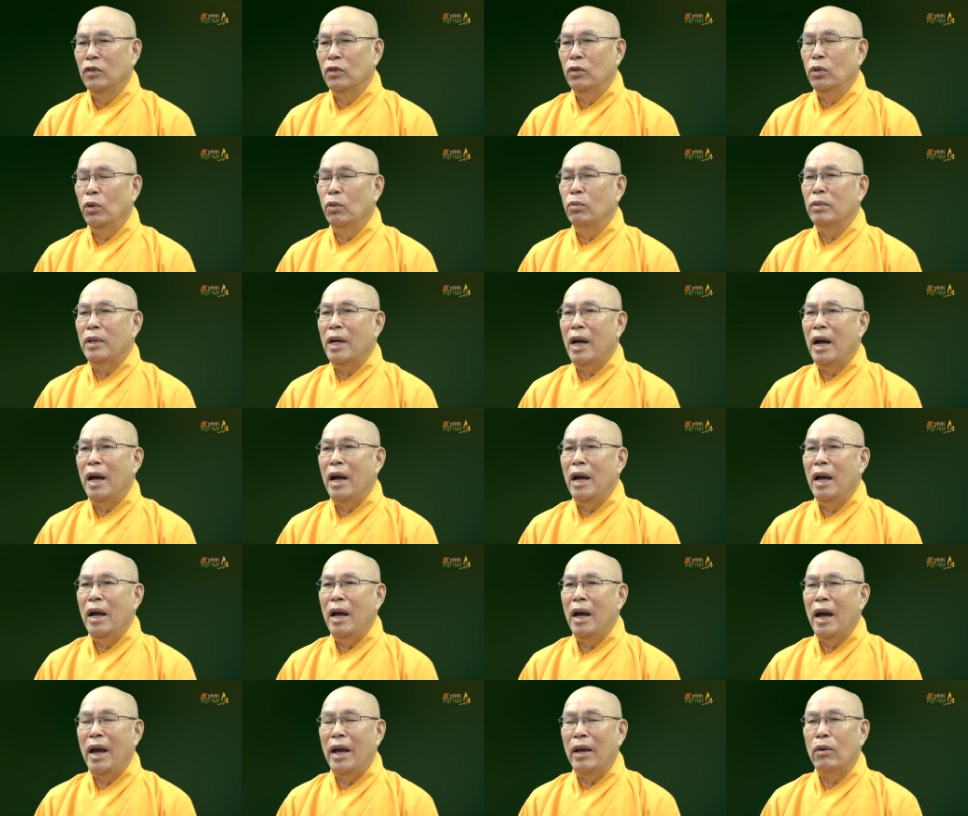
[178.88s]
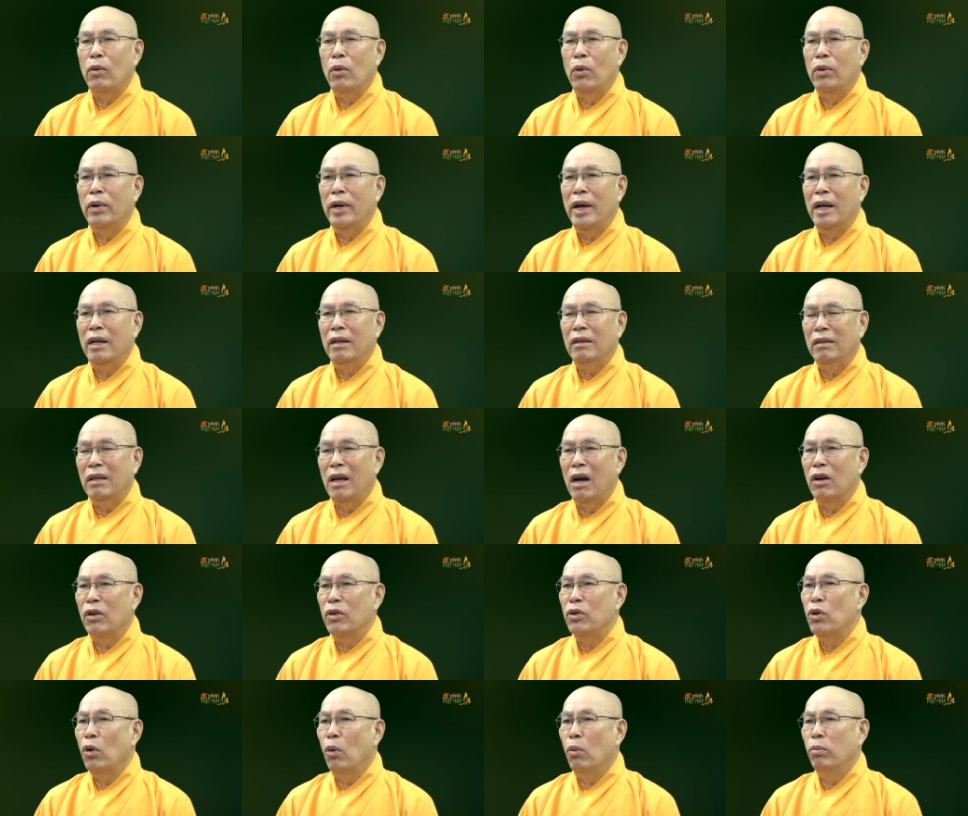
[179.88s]
Chúng ta hãy cố gắng
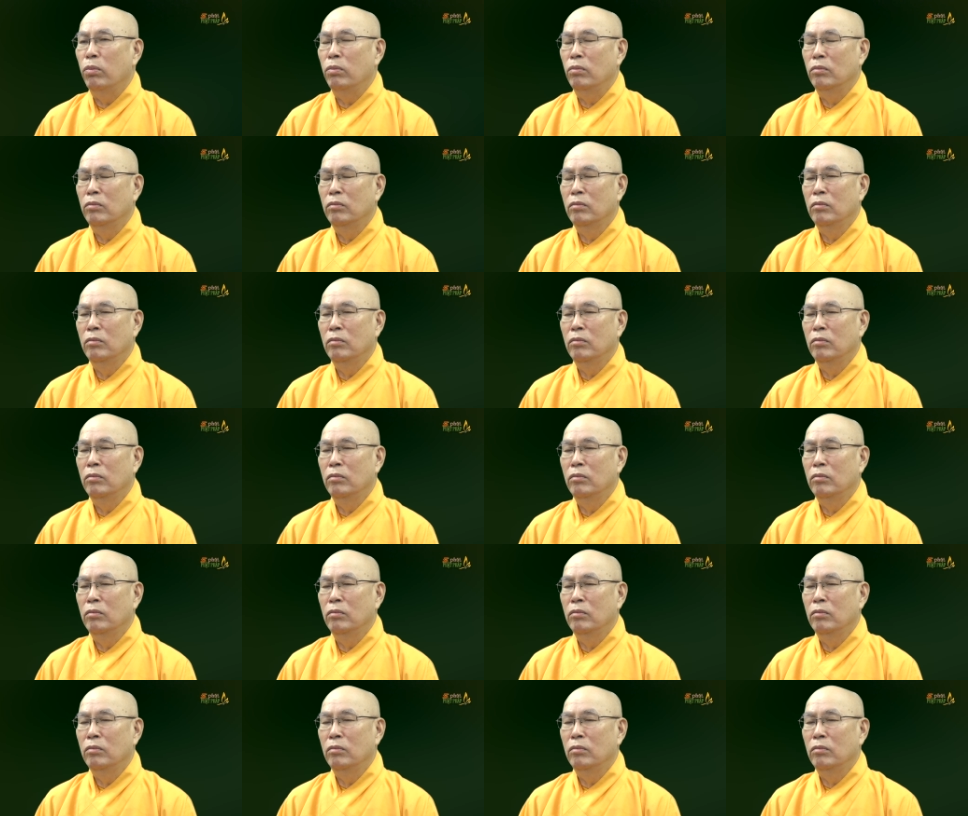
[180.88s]
tận dụng